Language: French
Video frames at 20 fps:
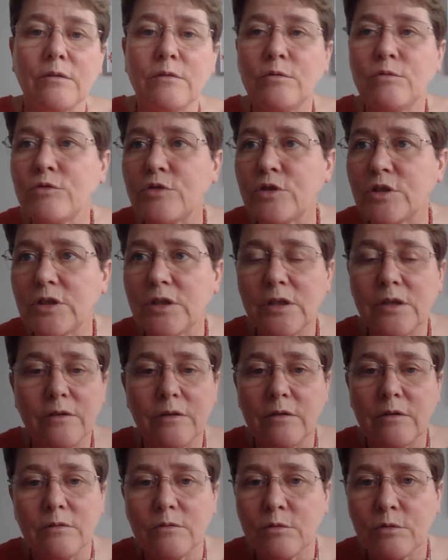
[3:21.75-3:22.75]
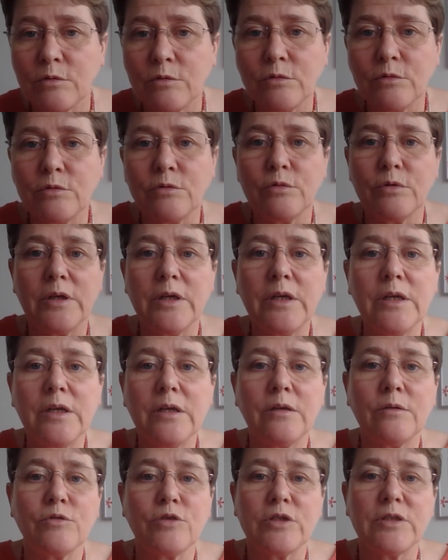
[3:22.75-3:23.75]
congé de longue
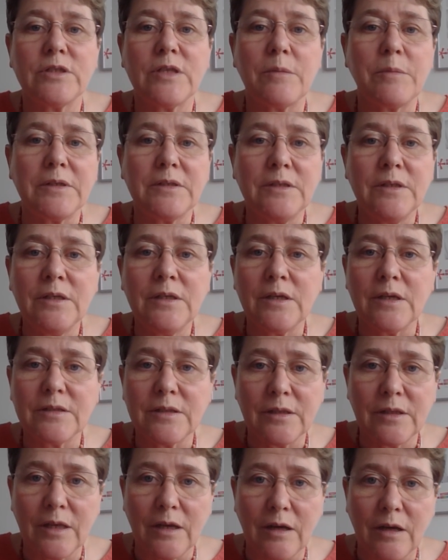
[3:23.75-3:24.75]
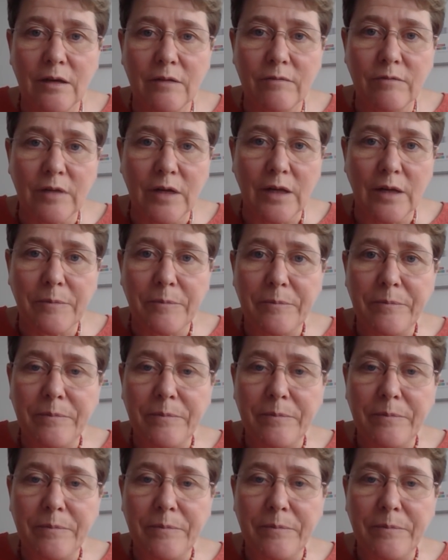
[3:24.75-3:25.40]
durée, congé sabbatique, etc. Voilà.